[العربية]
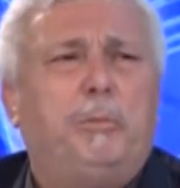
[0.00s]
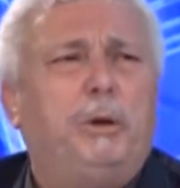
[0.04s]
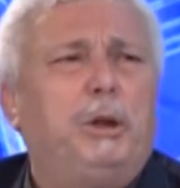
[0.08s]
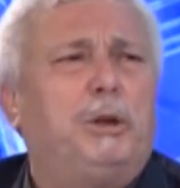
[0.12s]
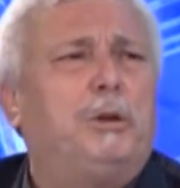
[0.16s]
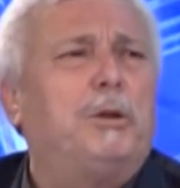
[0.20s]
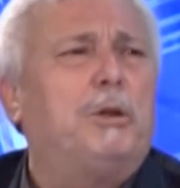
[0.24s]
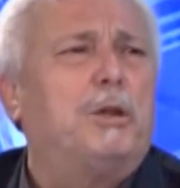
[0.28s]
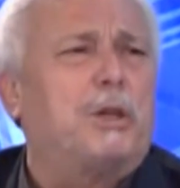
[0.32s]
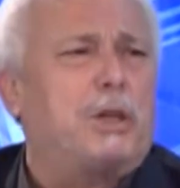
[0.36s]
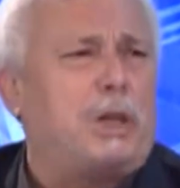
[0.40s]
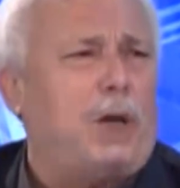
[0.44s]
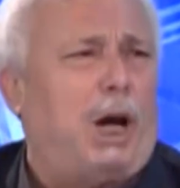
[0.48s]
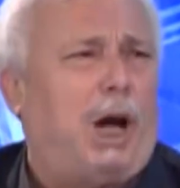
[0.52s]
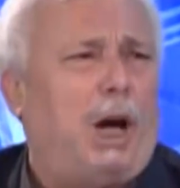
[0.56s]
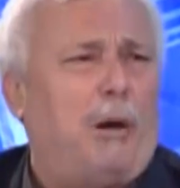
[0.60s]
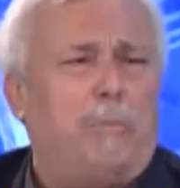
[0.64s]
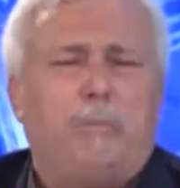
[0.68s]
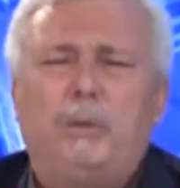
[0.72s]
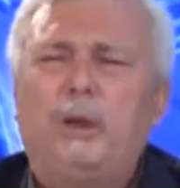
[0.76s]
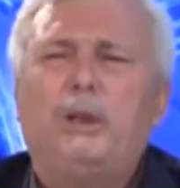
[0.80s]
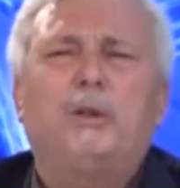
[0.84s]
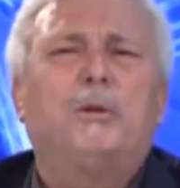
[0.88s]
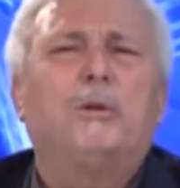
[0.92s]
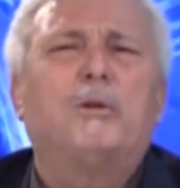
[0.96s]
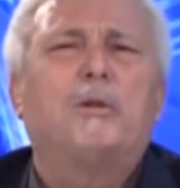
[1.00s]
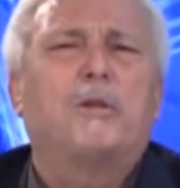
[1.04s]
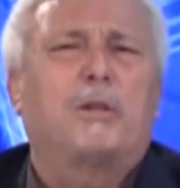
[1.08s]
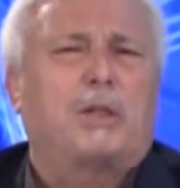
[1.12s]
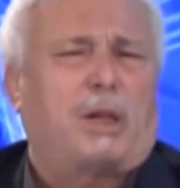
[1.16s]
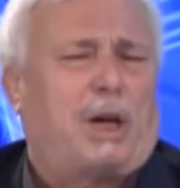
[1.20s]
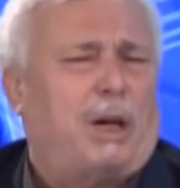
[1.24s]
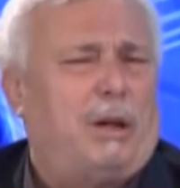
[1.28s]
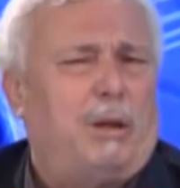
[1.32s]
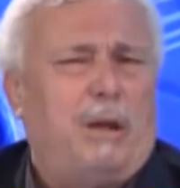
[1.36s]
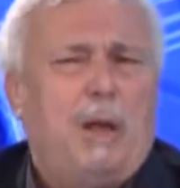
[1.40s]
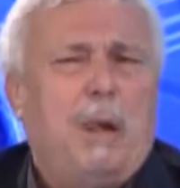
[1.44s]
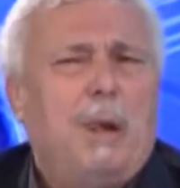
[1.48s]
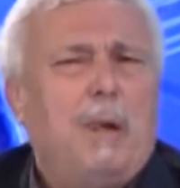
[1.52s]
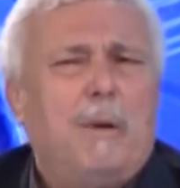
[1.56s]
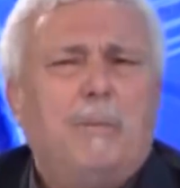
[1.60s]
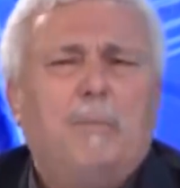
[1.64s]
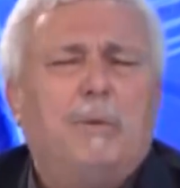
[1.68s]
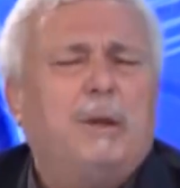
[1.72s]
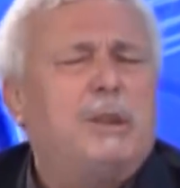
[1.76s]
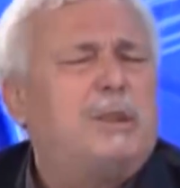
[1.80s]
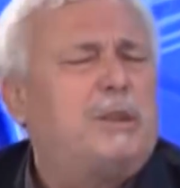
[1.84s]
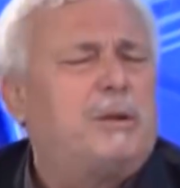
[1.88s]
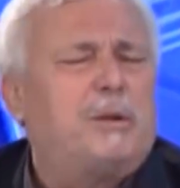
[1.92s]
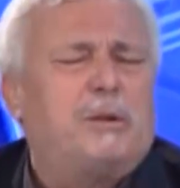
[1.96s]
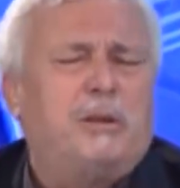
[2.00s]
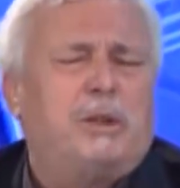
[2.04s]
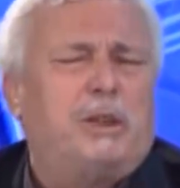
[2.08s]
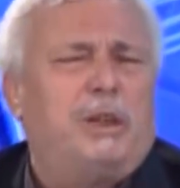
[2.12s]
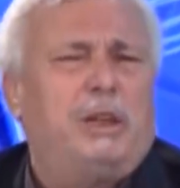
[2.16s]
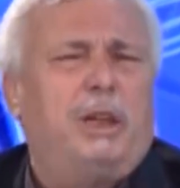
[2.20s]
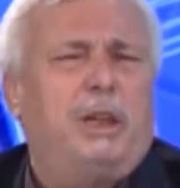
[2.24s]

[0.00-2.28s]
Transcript: بدون شحة بدون شحة في وقتها وفي